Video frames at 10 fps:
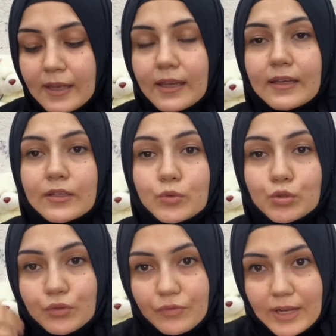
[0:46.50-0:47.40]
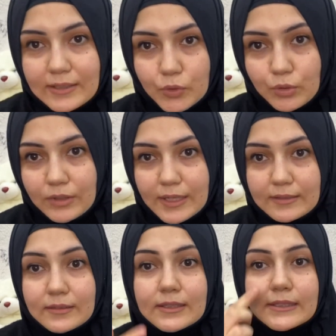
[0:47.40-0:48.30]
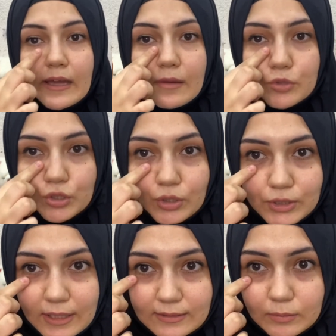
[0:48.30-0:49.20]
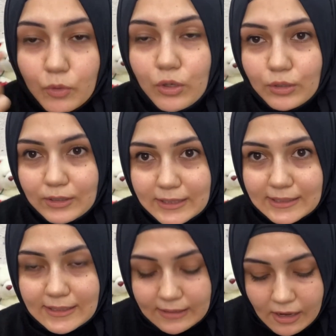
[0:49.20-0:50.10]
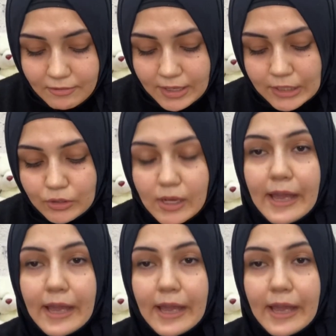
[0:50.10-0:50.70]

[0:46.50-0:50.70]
e, uzun vade kullandığınızda hem şu gözaltı morlukları tedavi ediyor